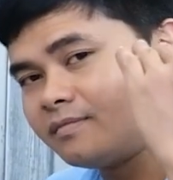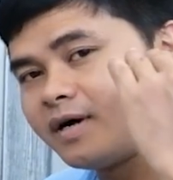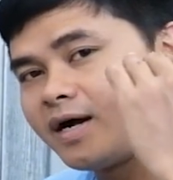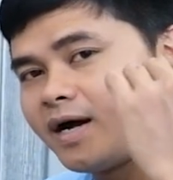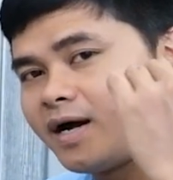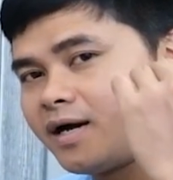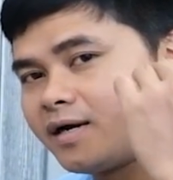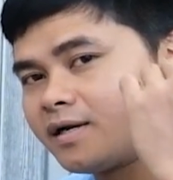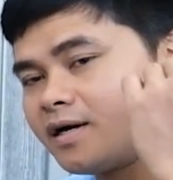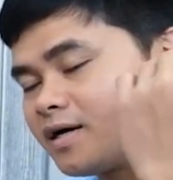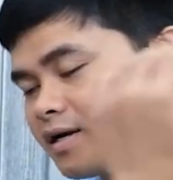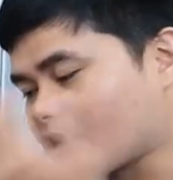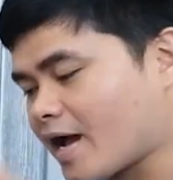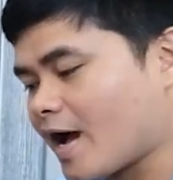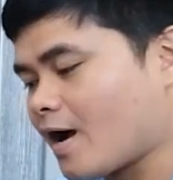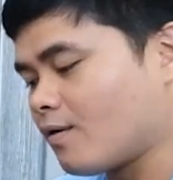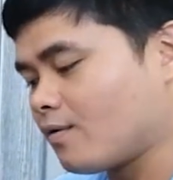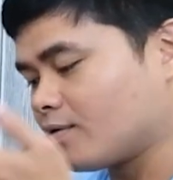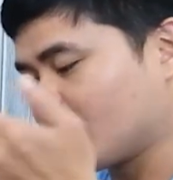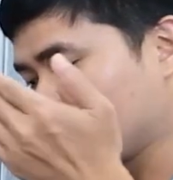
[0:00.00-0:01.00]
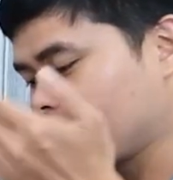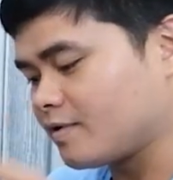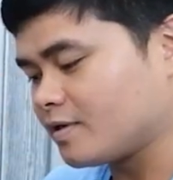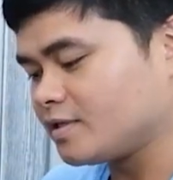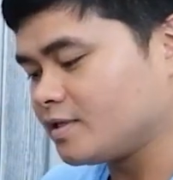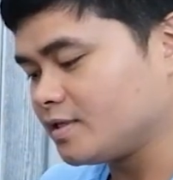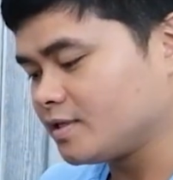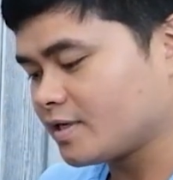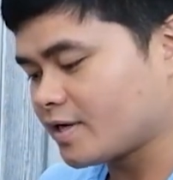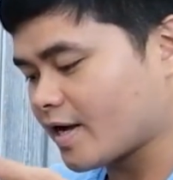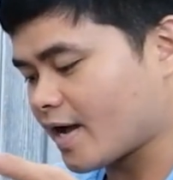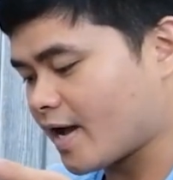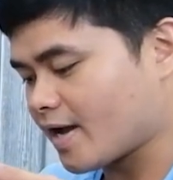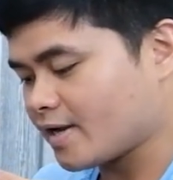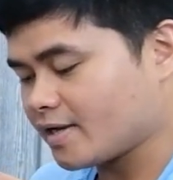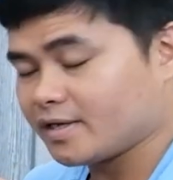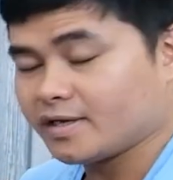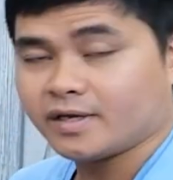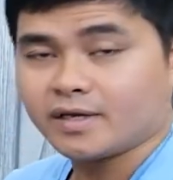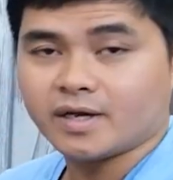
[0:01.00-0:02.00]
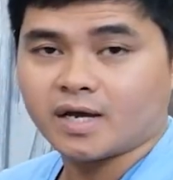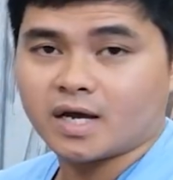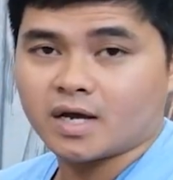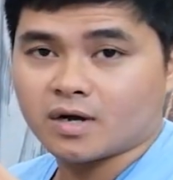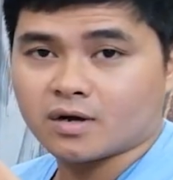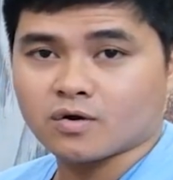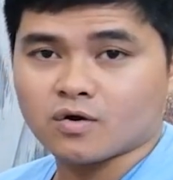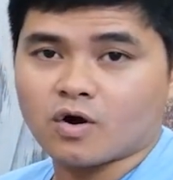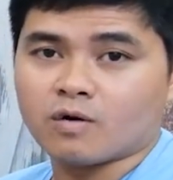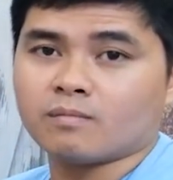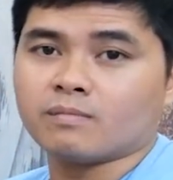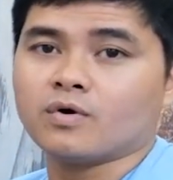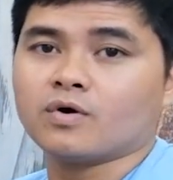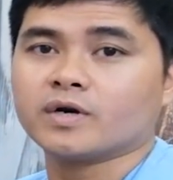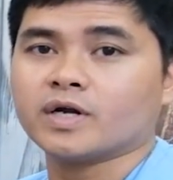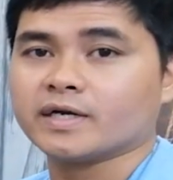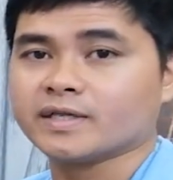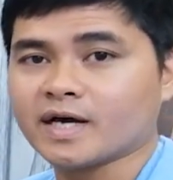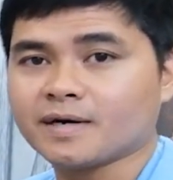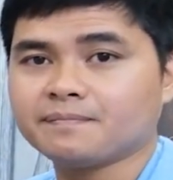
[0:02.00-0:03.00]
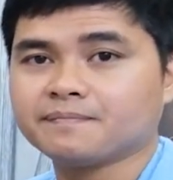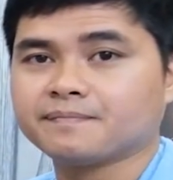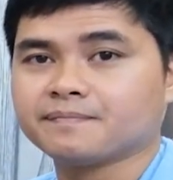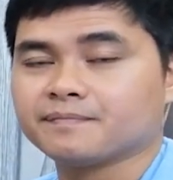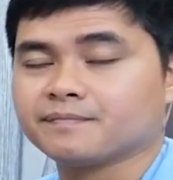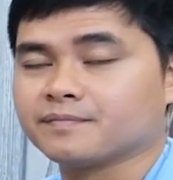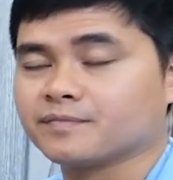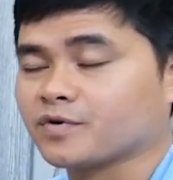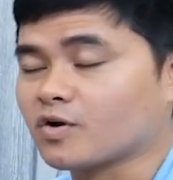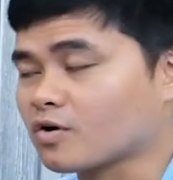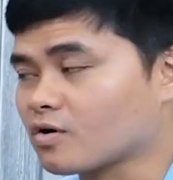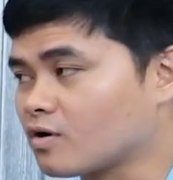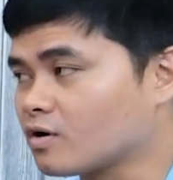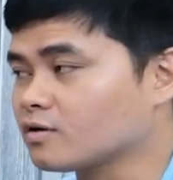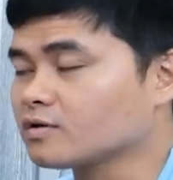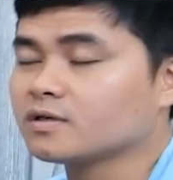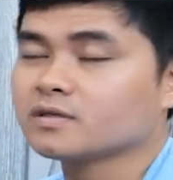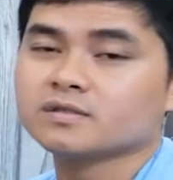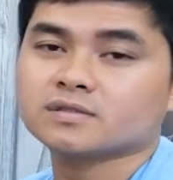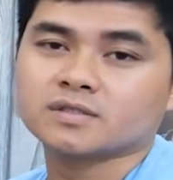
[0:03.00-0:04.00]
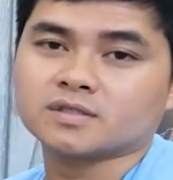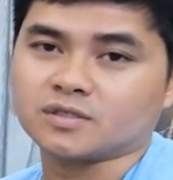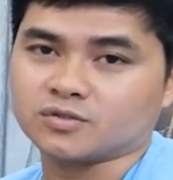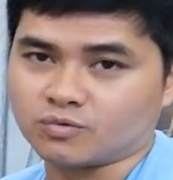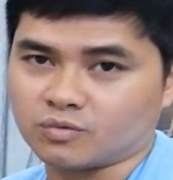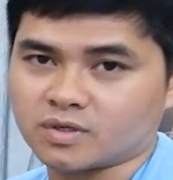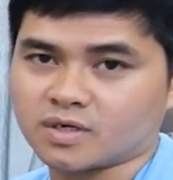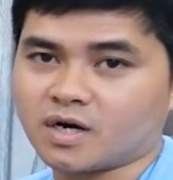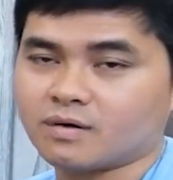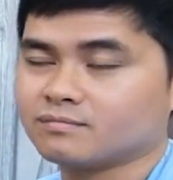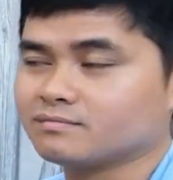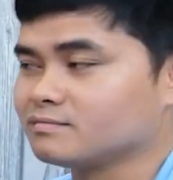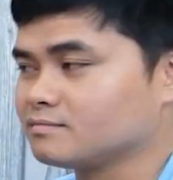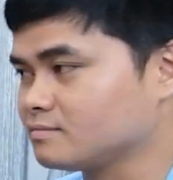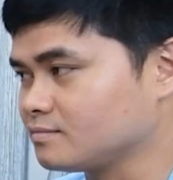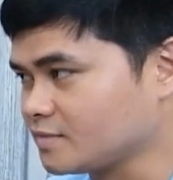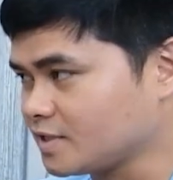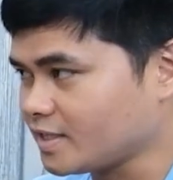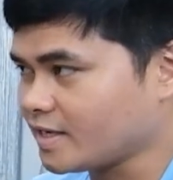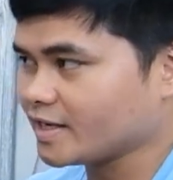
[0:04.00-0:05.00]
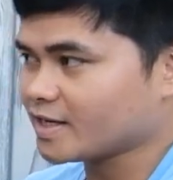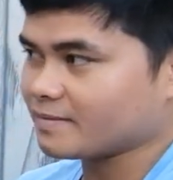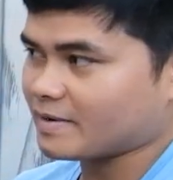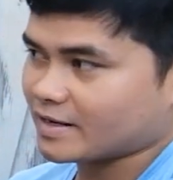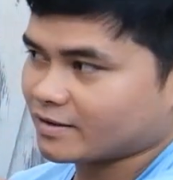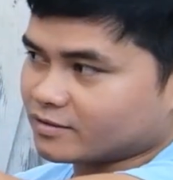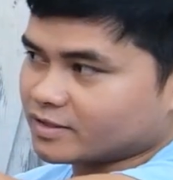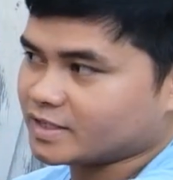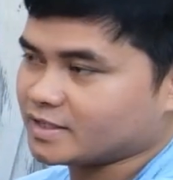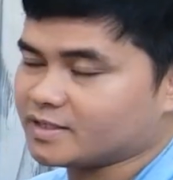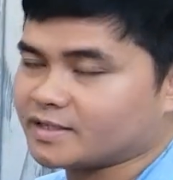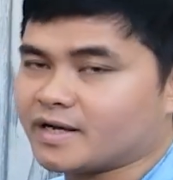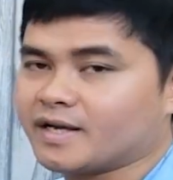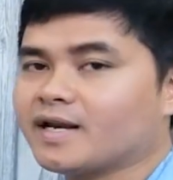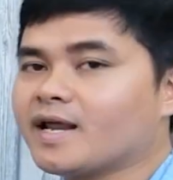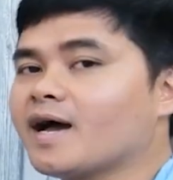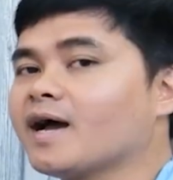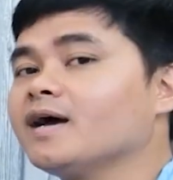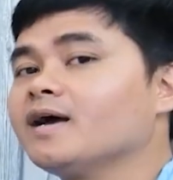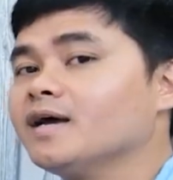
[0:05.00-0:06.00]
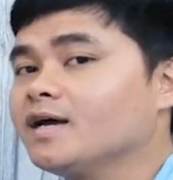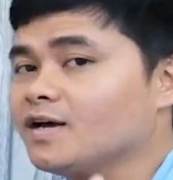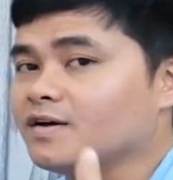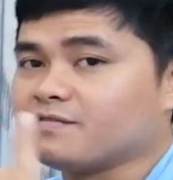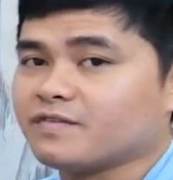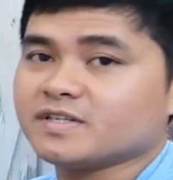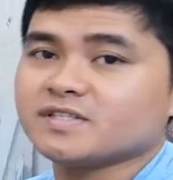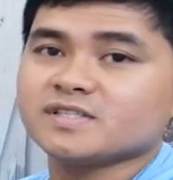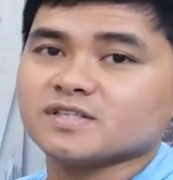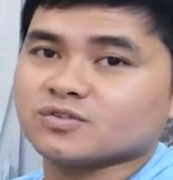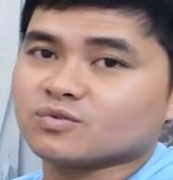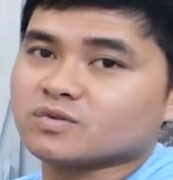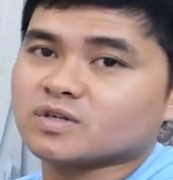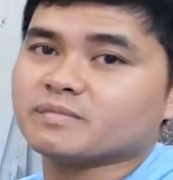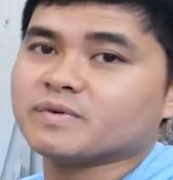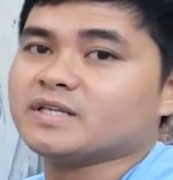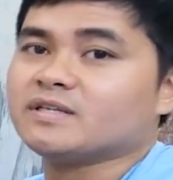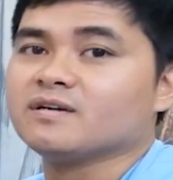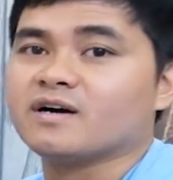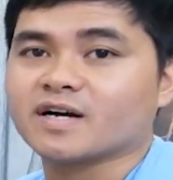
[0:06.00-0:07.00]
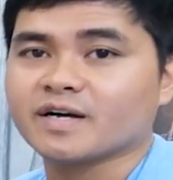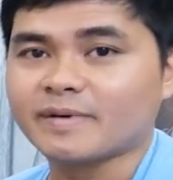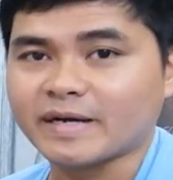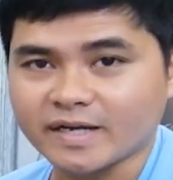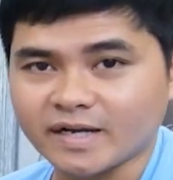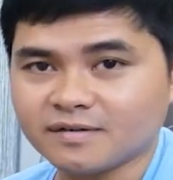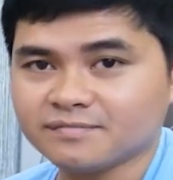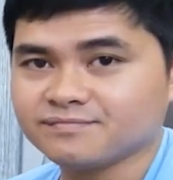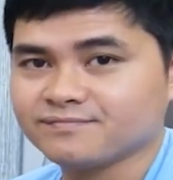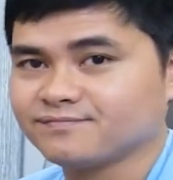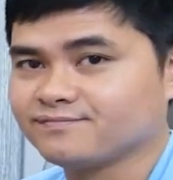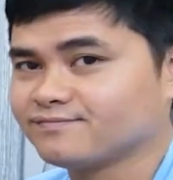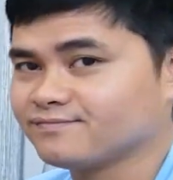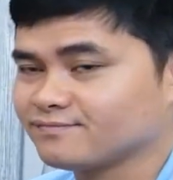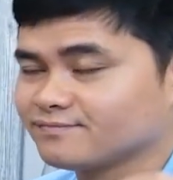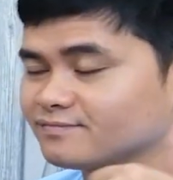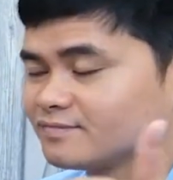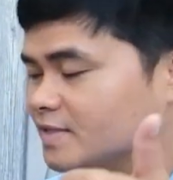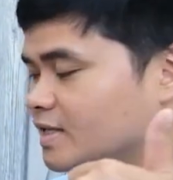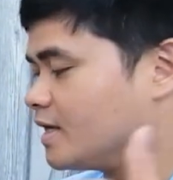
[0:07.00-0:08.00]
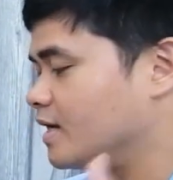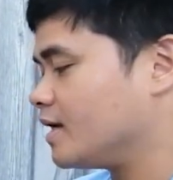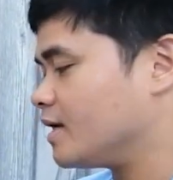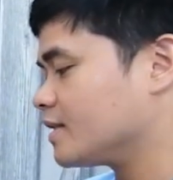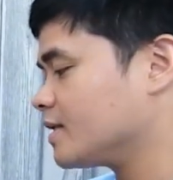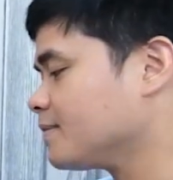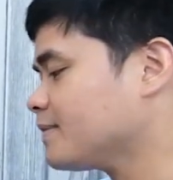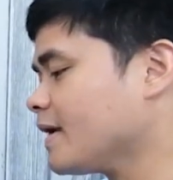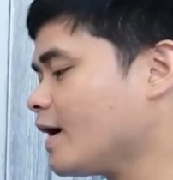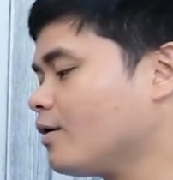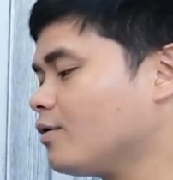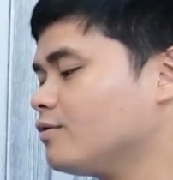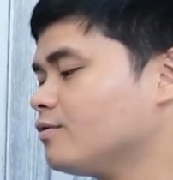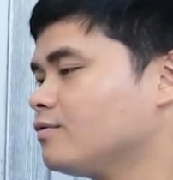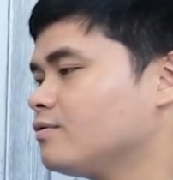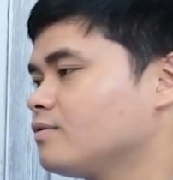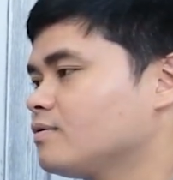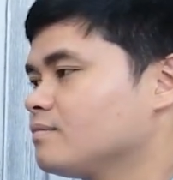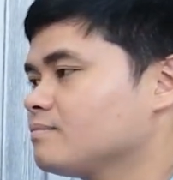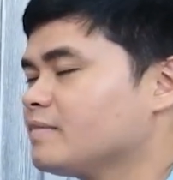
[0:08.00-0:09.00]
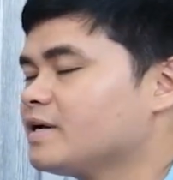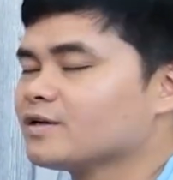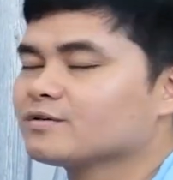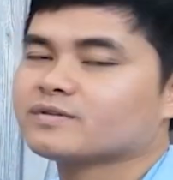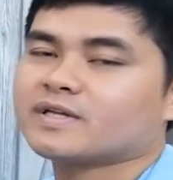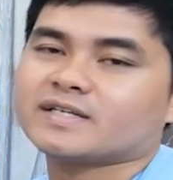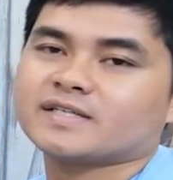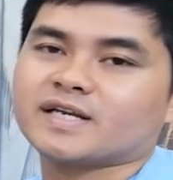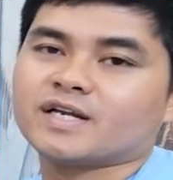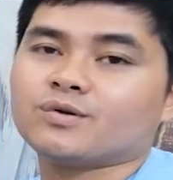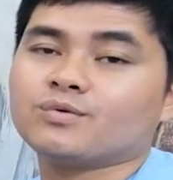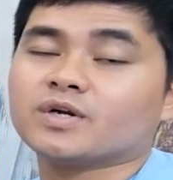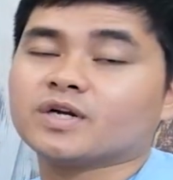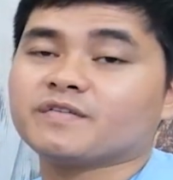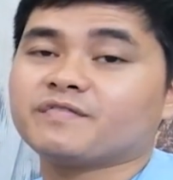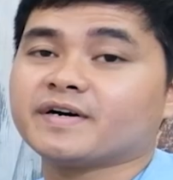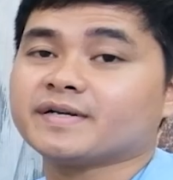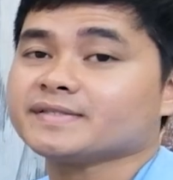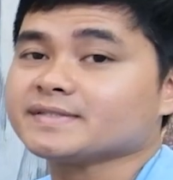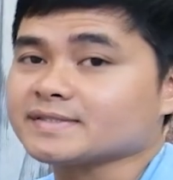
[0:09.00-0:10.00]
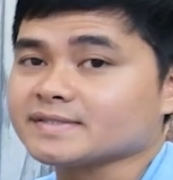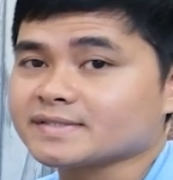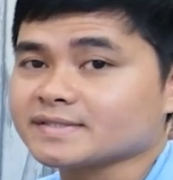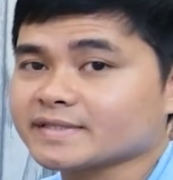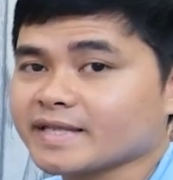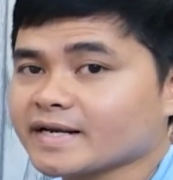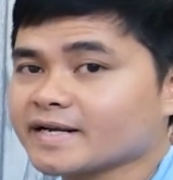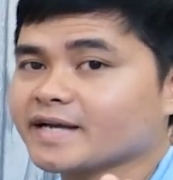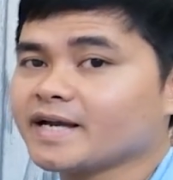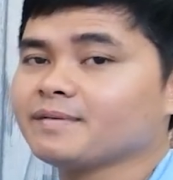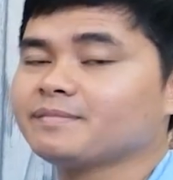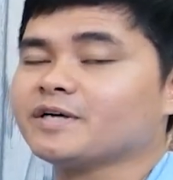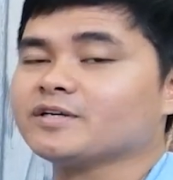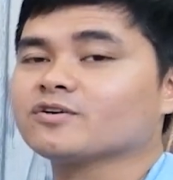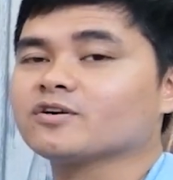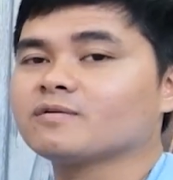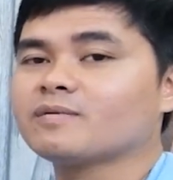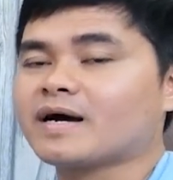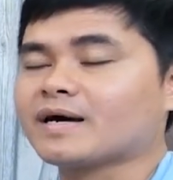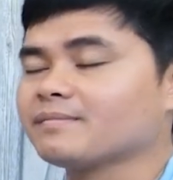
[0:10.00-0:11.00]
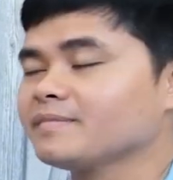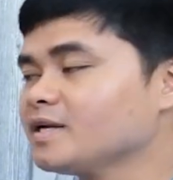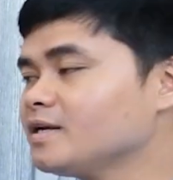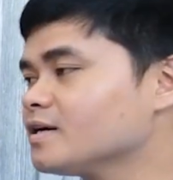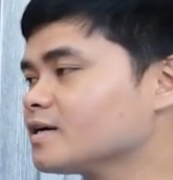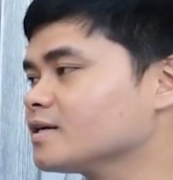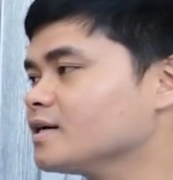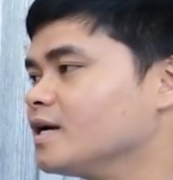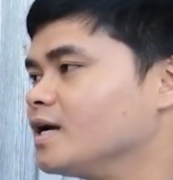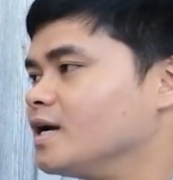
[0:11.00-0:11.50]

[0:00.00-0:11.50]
mà đời cao lắp vào những cái combo đời thấp nó có sử dụng được không? Thì đây các bạn có thể nhìn thấy là vẫn sử dụng được bình thường các bạn nhé. Tiếp theo, bây giờ chúng ta sẽ đến luôn cái phần test game để cho các bạn biết được.